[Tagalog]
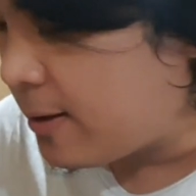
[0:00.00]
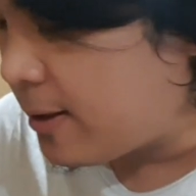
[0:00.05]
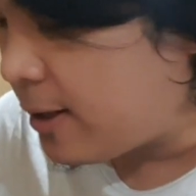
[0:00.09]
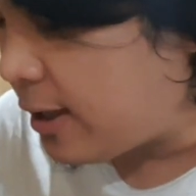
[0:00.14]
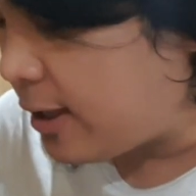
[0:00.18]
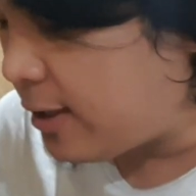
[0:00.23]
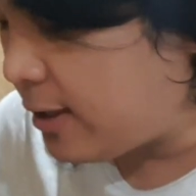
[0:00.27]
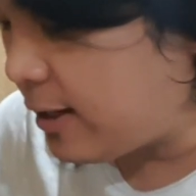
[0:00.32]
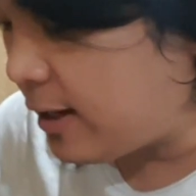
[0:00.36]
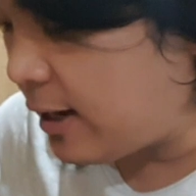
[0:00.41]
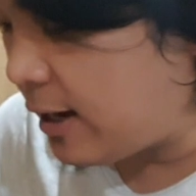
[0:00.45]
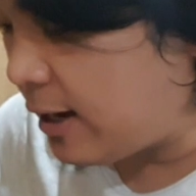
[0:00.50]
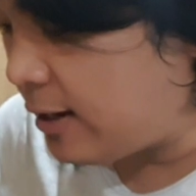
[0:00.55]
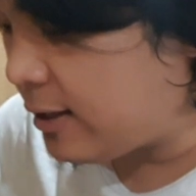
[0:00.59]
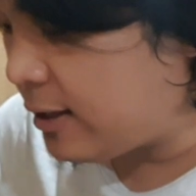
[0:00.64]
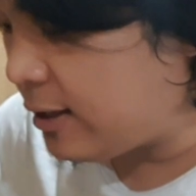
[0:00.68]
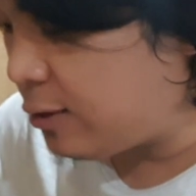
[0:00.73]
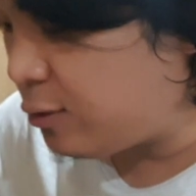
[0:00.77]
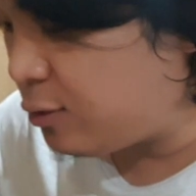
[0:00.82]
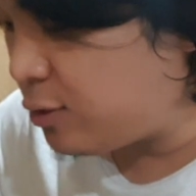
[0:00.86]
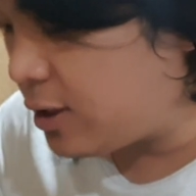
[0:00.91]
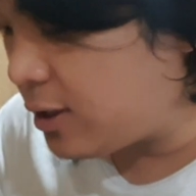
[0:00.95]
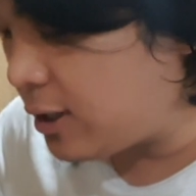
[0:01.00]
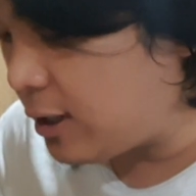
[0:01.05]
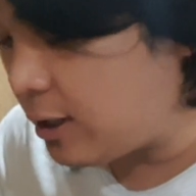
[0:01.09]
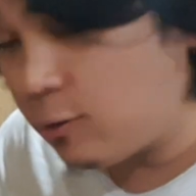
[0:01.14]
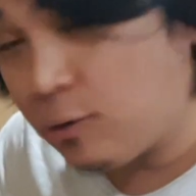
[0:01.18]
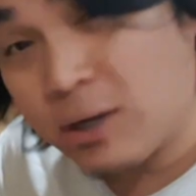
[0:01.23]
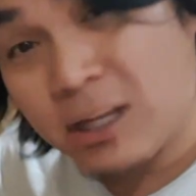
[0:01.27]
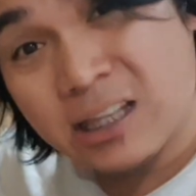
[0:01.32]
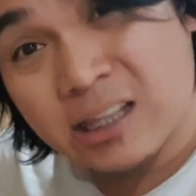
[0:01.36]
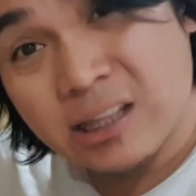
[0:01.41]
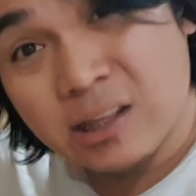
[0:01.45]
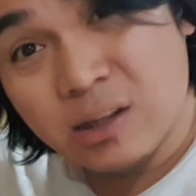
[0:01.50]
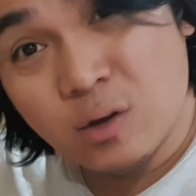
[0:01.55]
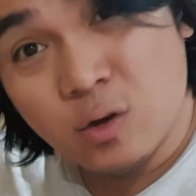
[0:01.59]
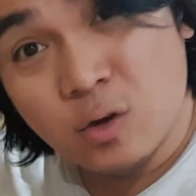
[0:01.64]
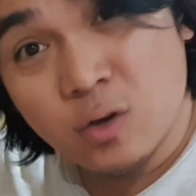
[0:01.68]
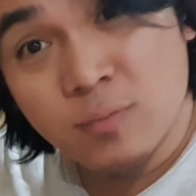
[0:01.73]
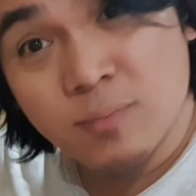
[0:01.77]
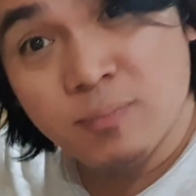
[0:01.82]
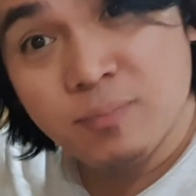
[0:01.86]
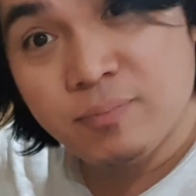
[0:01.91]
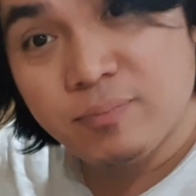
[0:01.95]
and nilalagyan ko ng dalawang
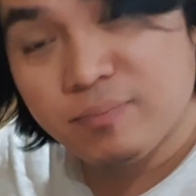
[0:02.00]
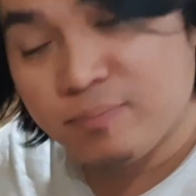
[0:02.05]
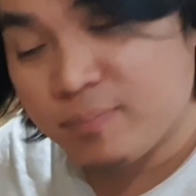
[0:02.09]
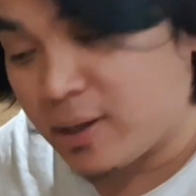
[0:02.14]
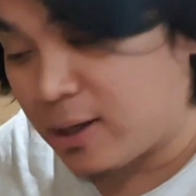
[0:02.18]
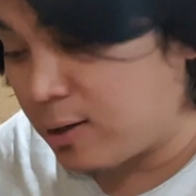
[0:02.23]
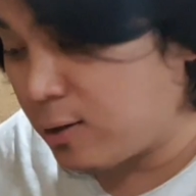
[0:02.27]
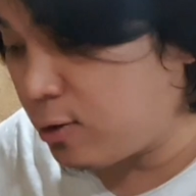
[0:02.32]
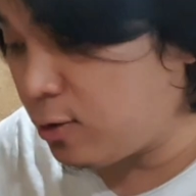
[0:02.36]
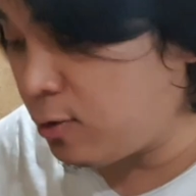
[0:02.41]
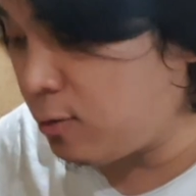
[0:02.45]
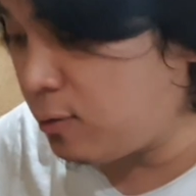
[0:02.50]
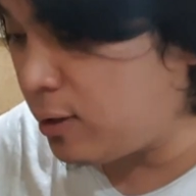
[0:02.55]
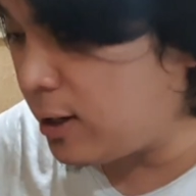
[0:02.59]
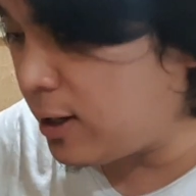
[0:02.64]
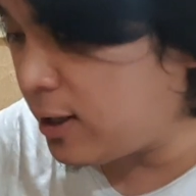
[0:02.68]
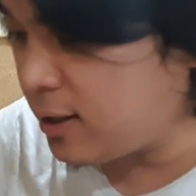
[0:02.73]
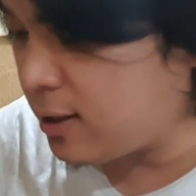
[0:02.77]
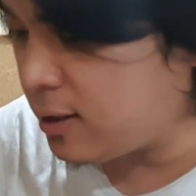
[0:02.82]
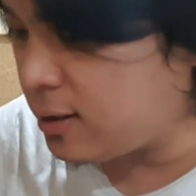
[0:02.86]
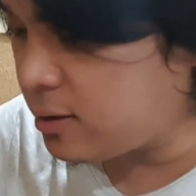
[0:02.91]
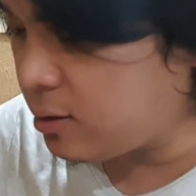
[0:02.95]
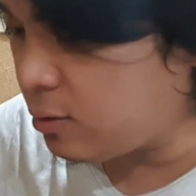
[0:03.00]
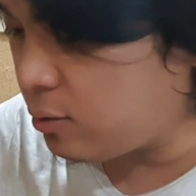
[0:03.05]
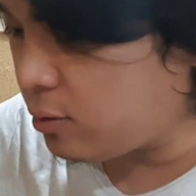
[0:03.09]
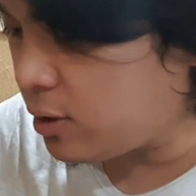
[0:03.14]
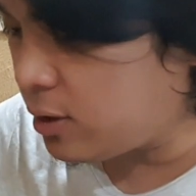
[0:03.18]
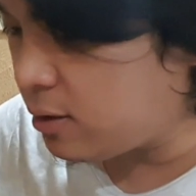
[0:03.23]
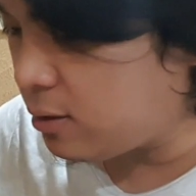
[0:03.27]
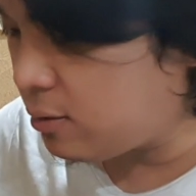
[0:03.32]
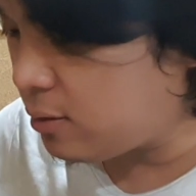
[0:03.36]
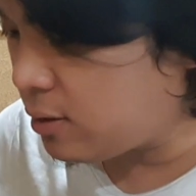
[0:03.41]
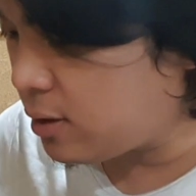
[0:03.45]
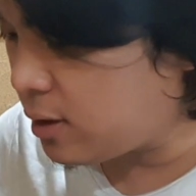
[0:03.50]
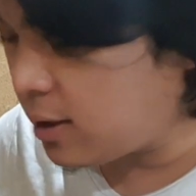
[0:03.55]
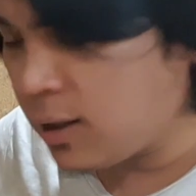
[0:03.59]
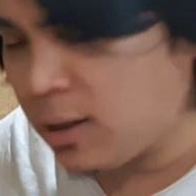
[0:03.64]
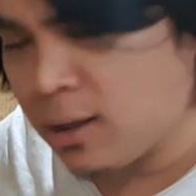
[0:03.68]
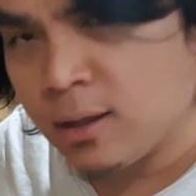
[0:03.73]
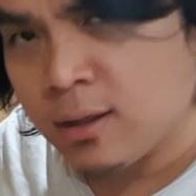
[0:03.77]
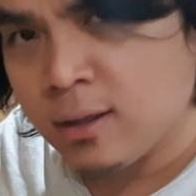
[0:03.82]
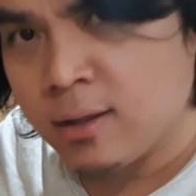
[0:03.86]
itlog pero wala na kasi akong itlog eh